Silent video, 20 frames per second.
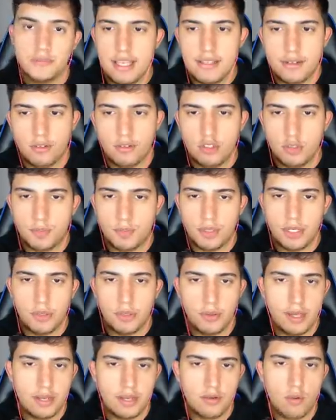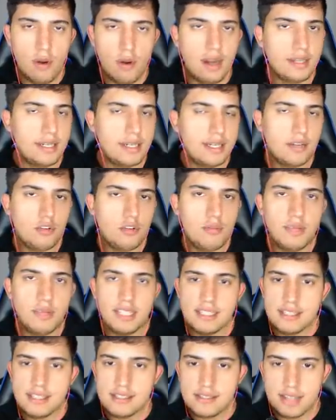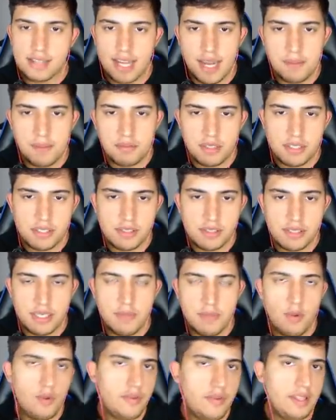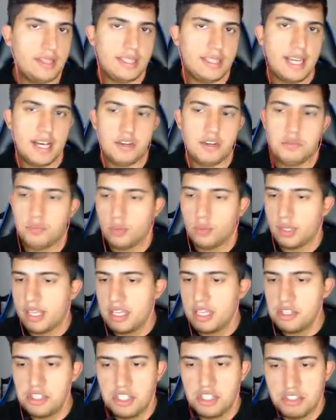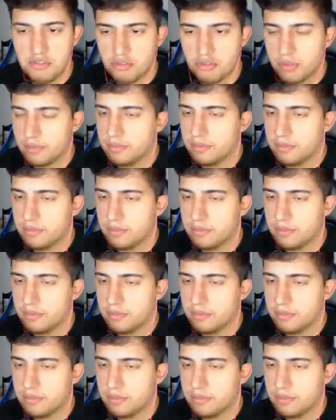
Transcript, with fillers: E segundo porque eu quero guardar alguma dessas cápsulas em meu inventário. Por que disso?